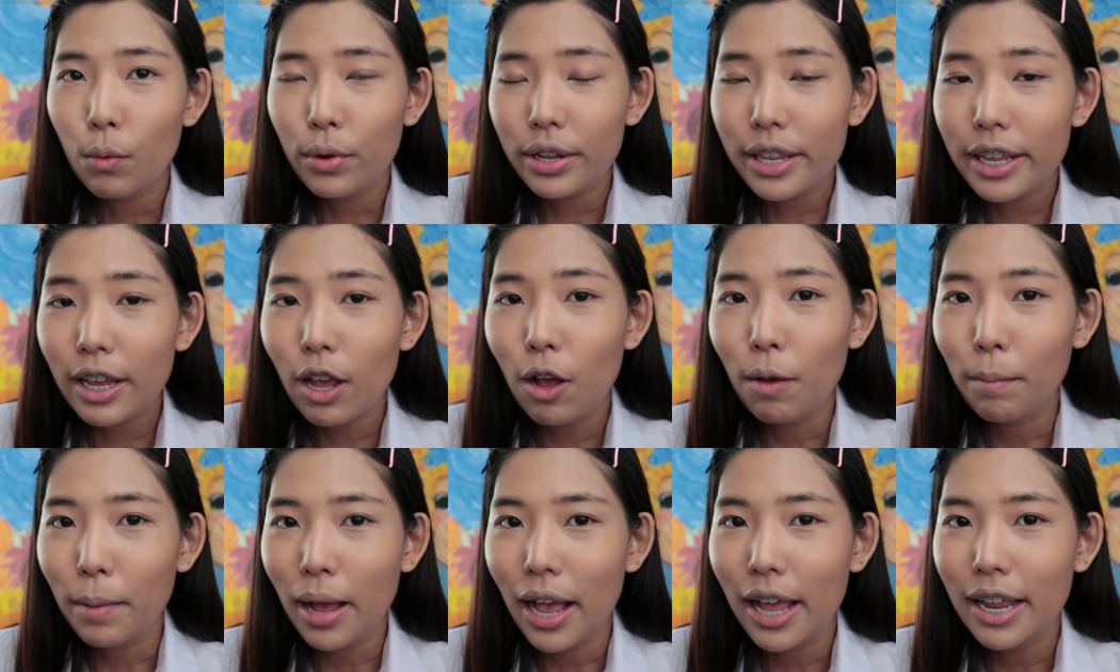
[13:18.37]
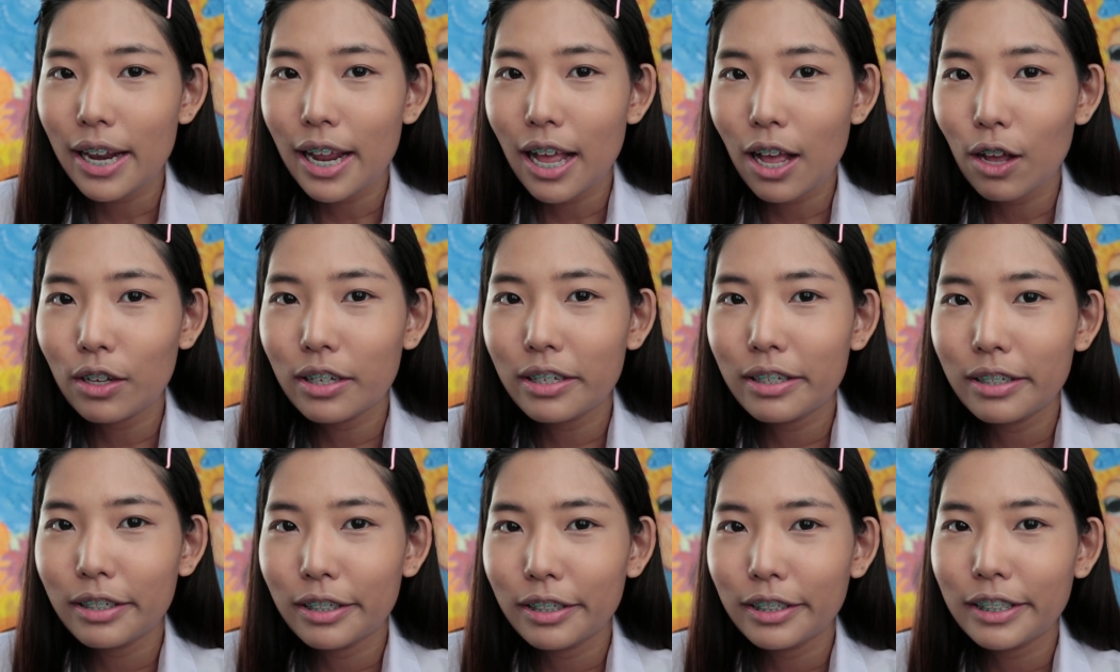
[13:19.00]
วิธีของไม้นะคะ
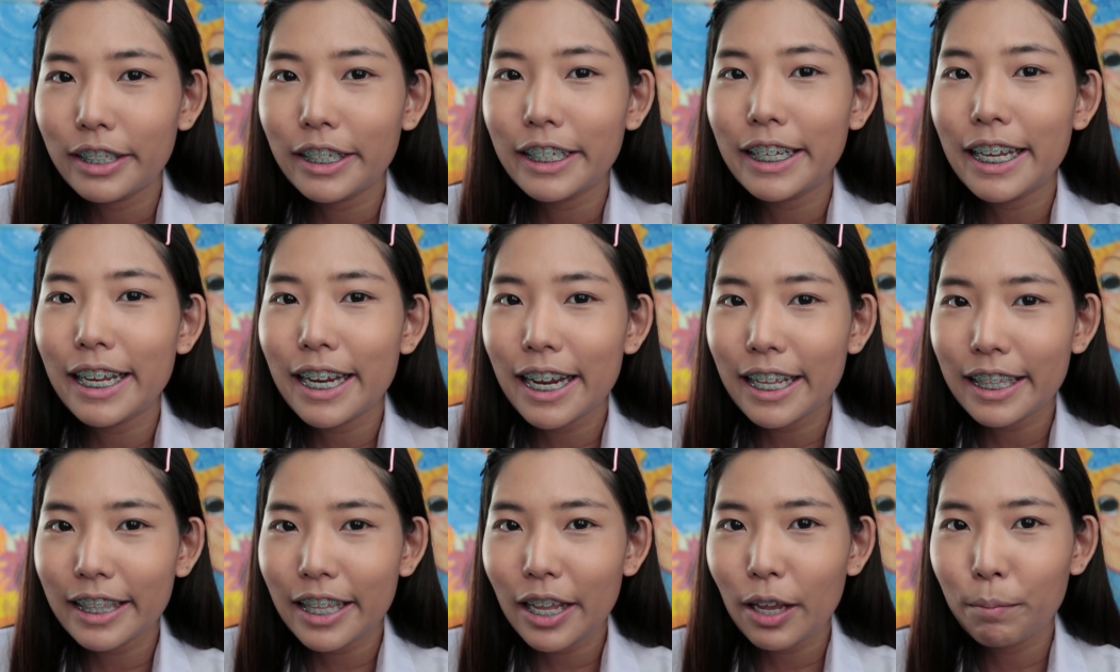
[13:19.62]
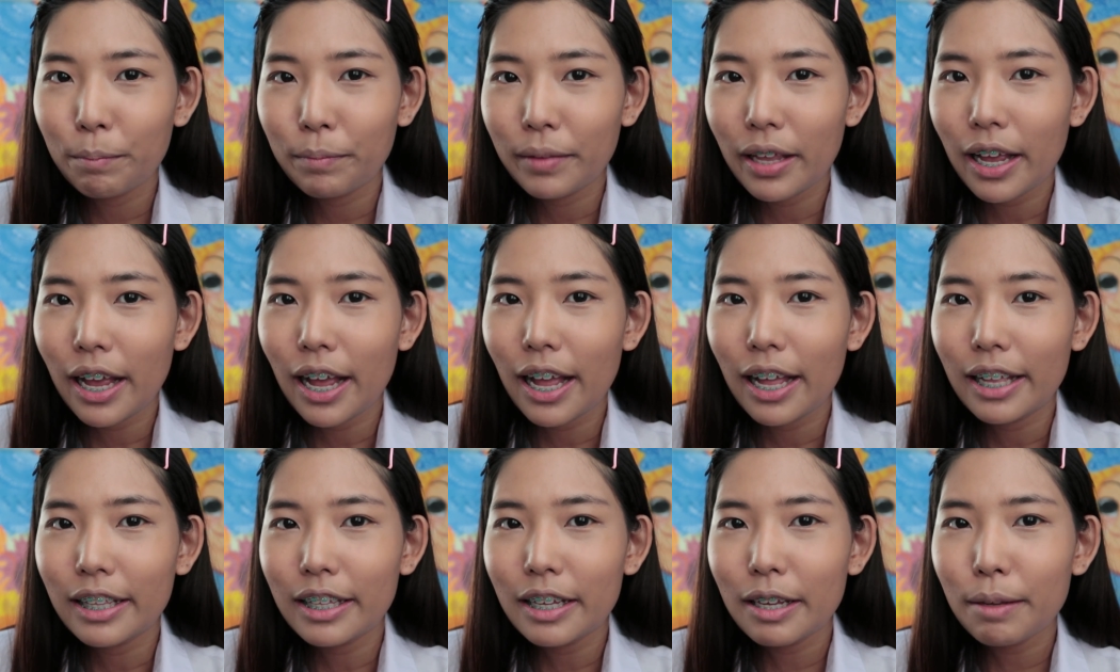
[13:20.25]
คือจะกินไอติมนะ
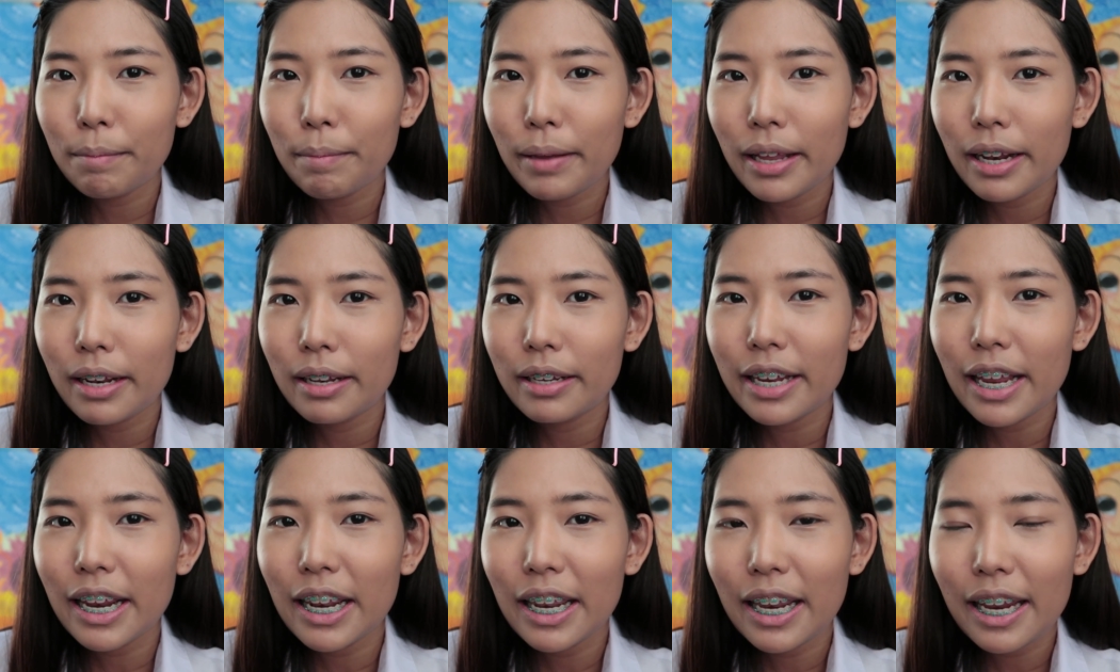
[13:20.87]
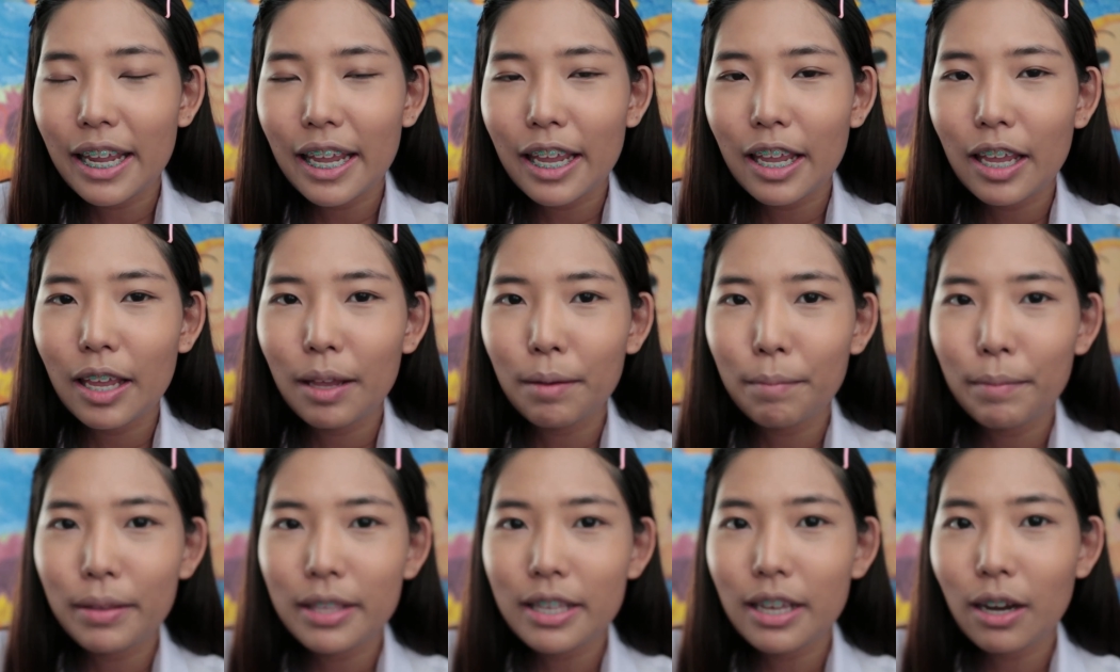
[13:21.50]
คะที่เป็นเยลลี่
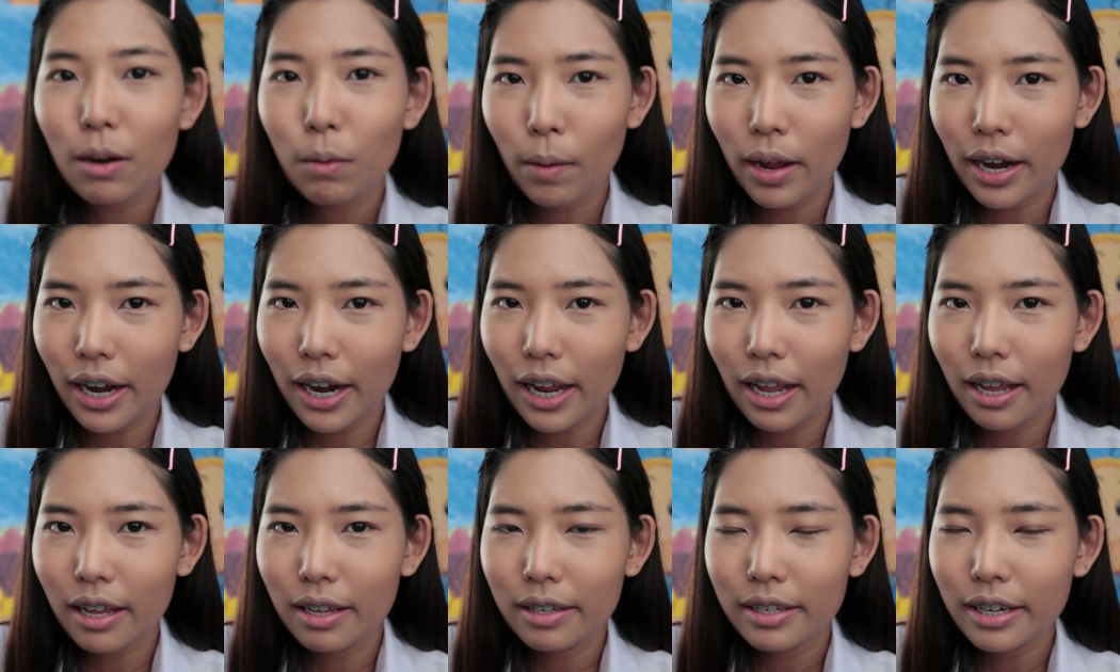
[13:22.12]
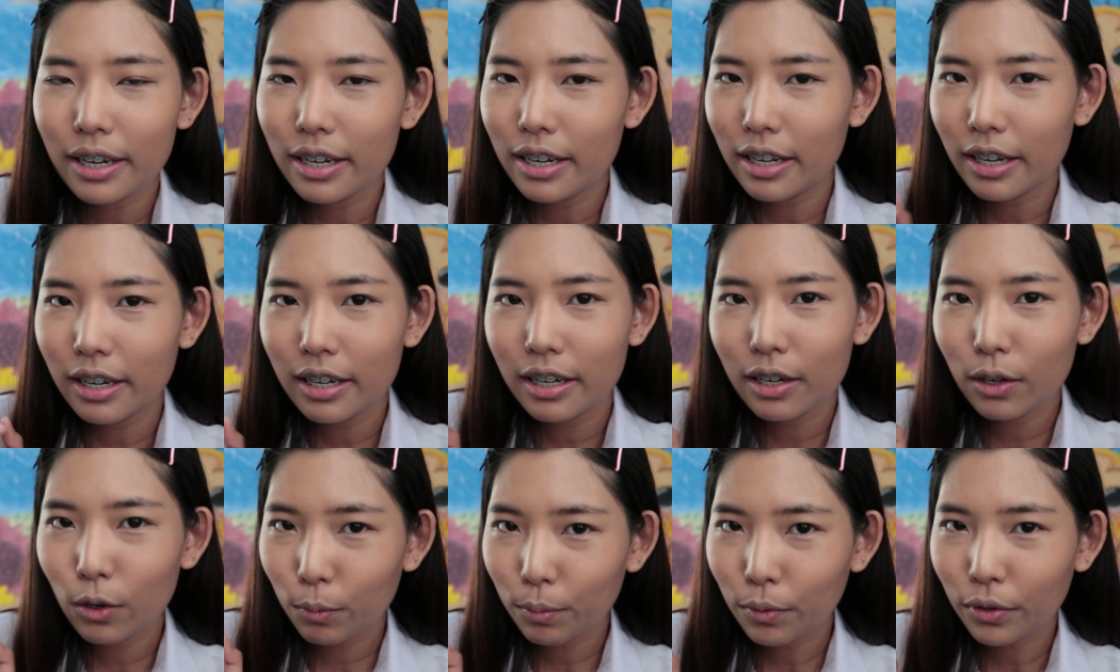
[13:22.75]
เป็นจรวดอะเนี่ยจะ
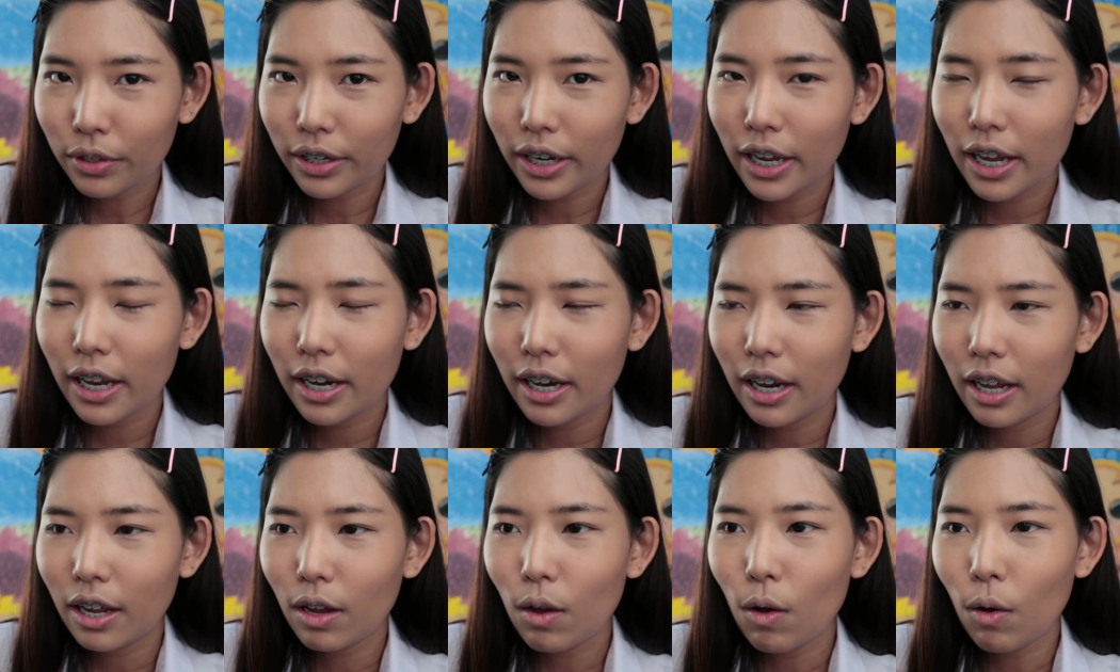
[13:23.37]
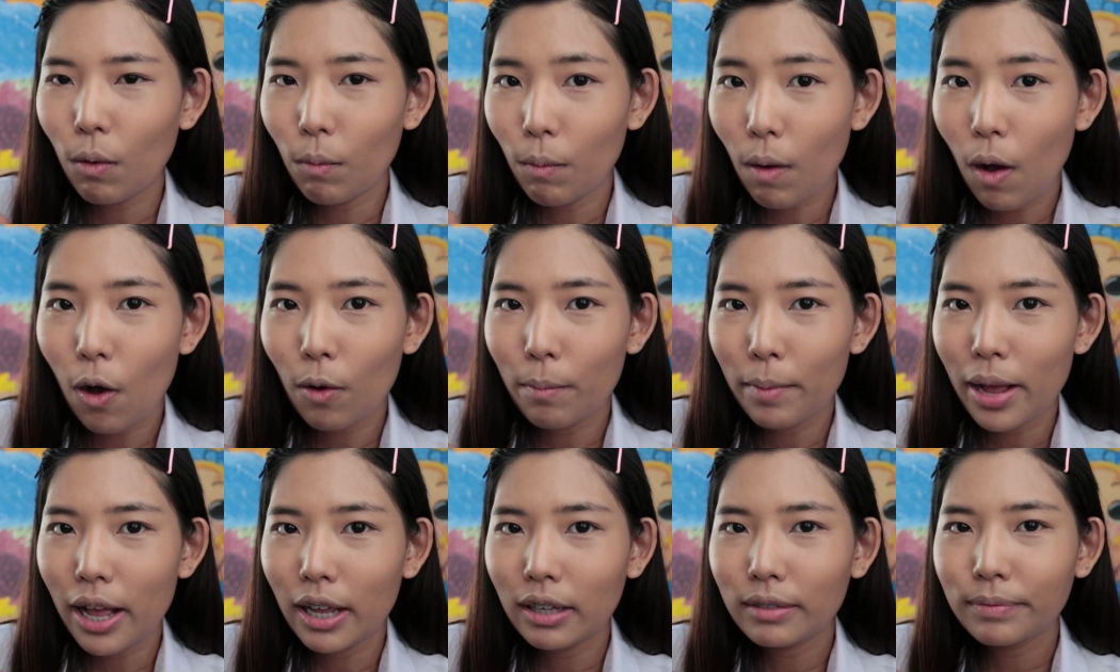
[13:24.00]
ขึ้นรูปตรงนี้ให้นะของวอ
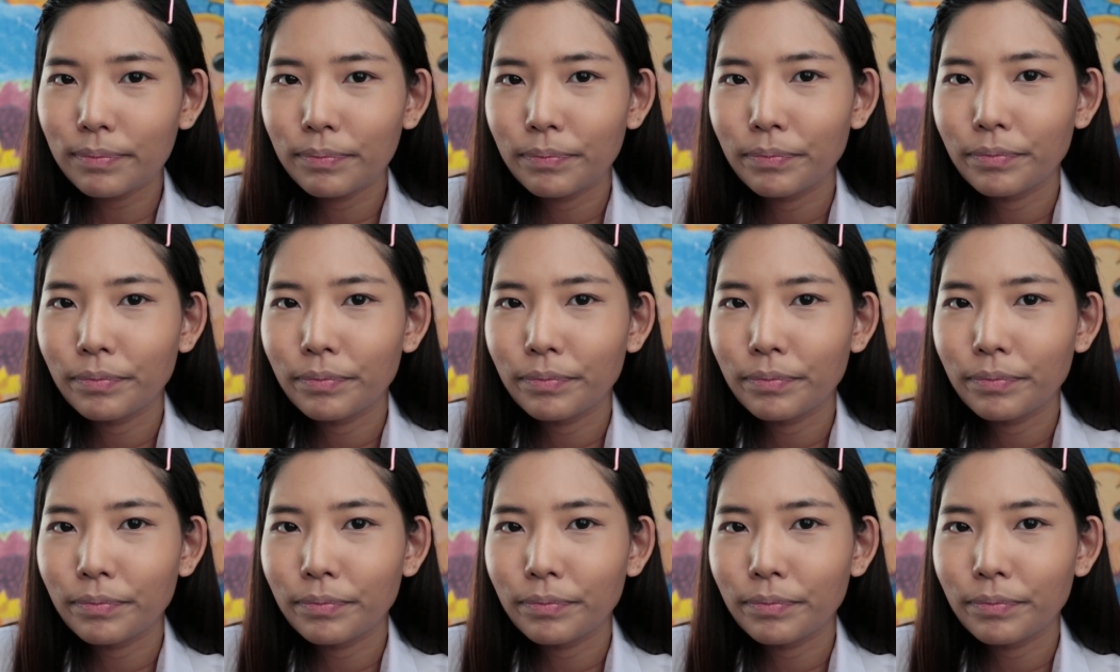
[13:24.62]
ลมั้ง